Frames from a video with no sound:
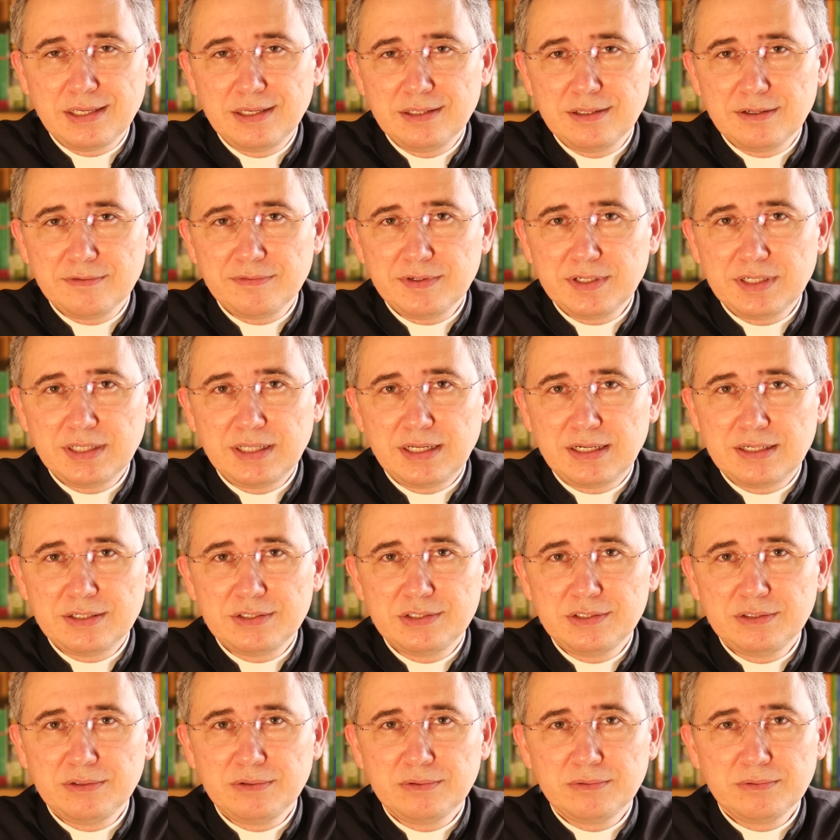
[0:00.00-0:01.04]
que na
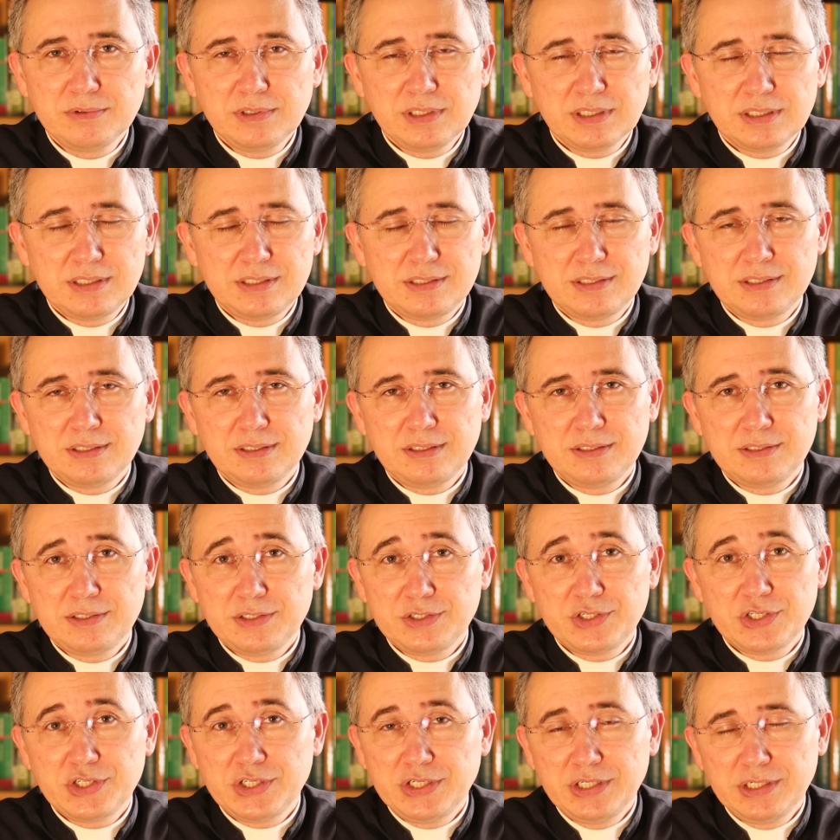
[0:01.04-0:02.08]
verdade nunca
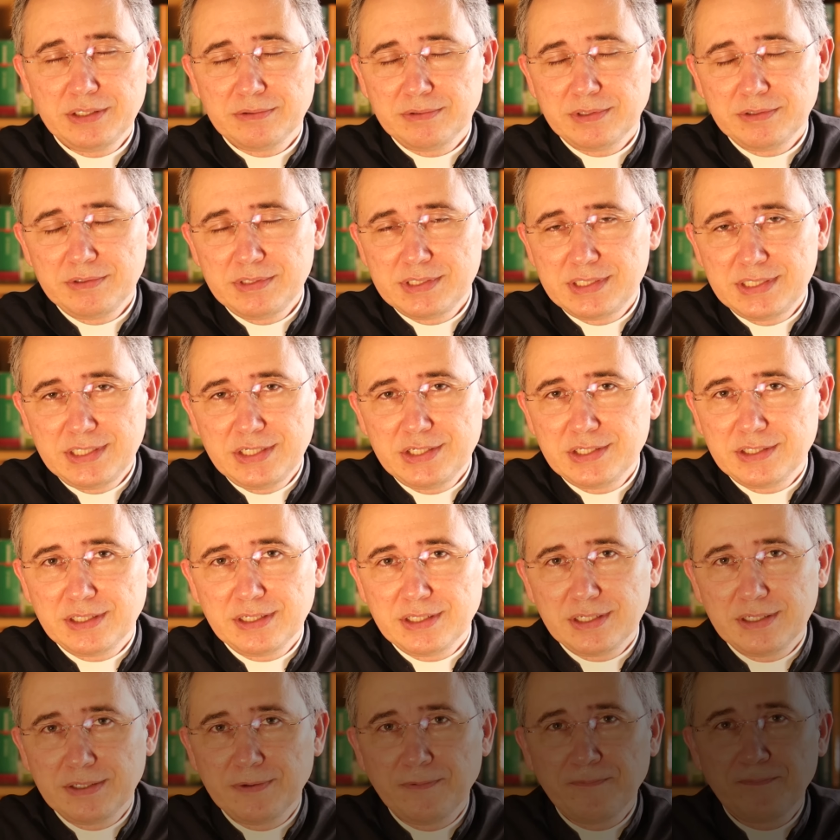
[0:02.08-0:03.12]
existiram, não
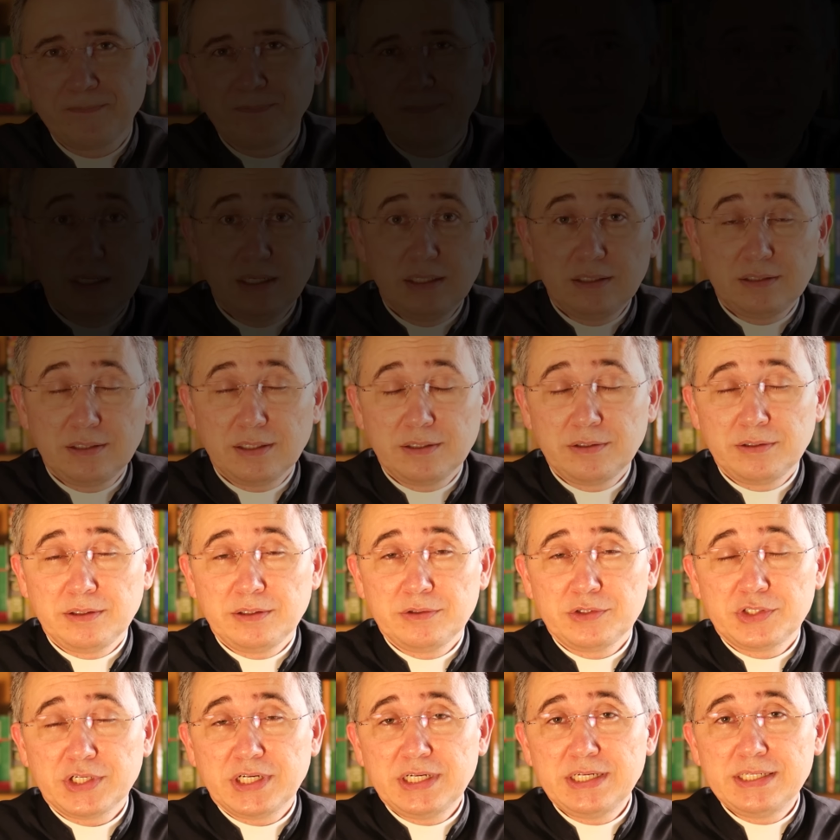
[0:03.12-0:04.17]
existem. Então
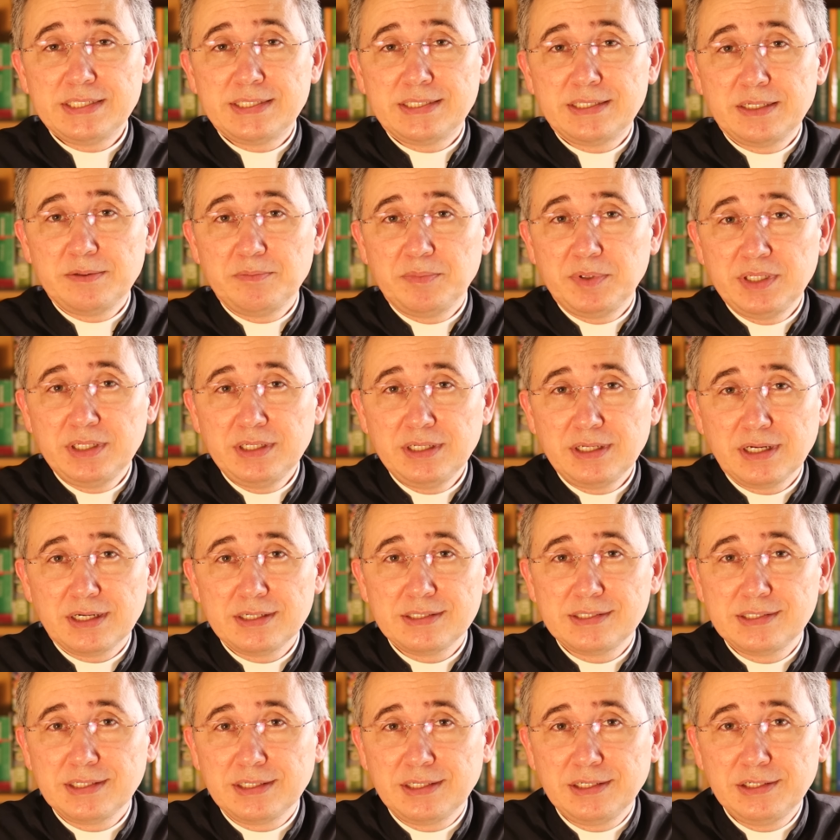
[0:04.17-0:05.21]
eu já recebi
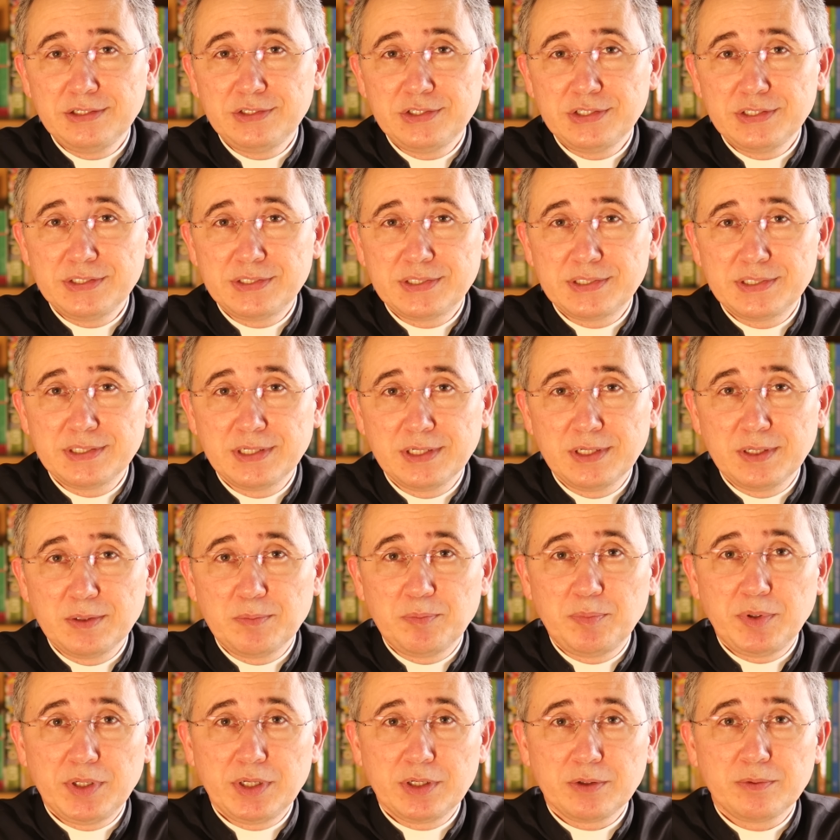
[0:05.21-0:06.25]
as seguintes
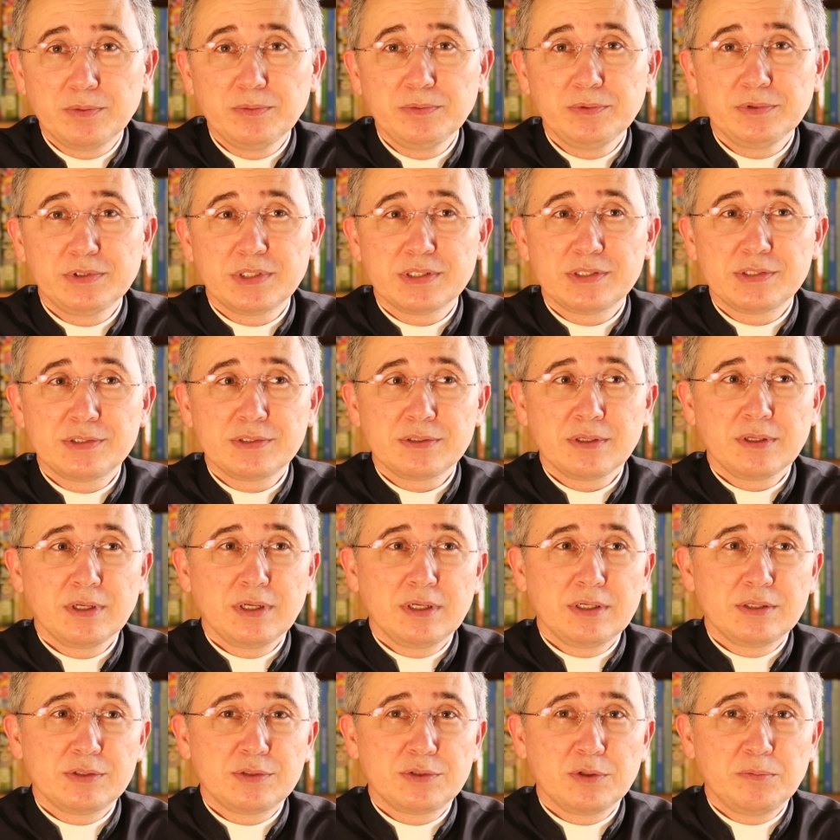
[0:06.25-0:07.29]
perguntas
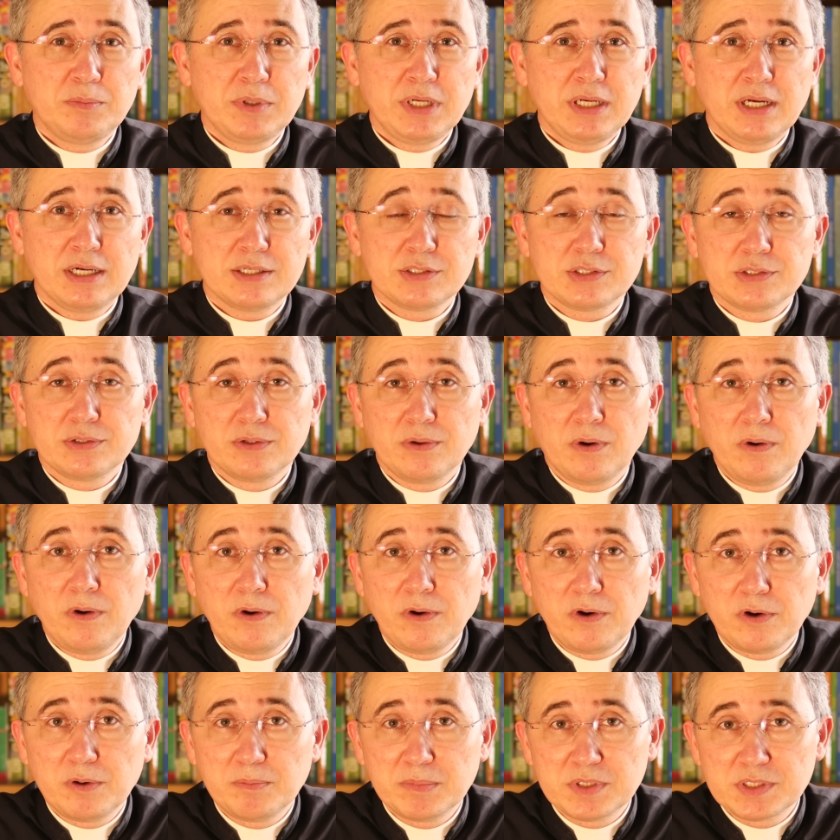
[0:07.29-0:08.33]
sobre as
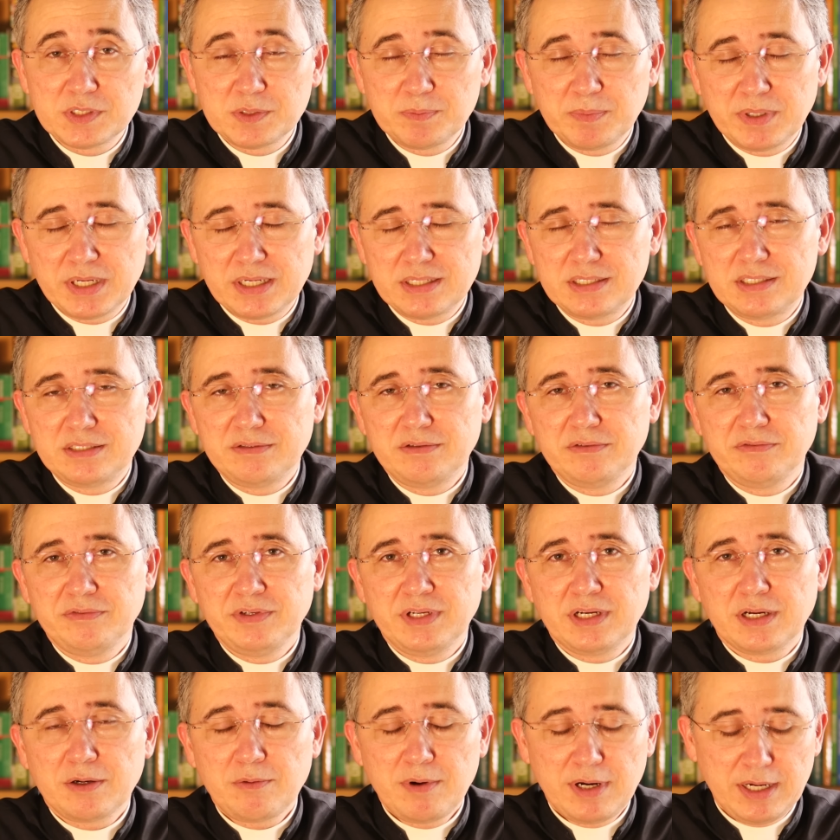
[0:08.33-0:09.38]
normas para
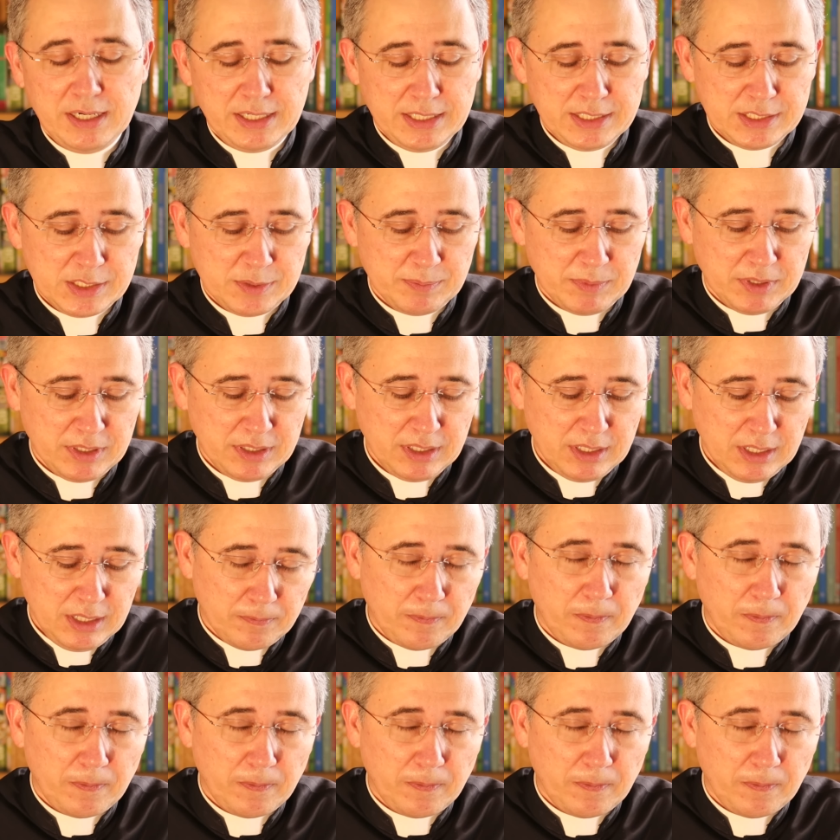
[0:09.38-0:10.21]
servir a quaresma.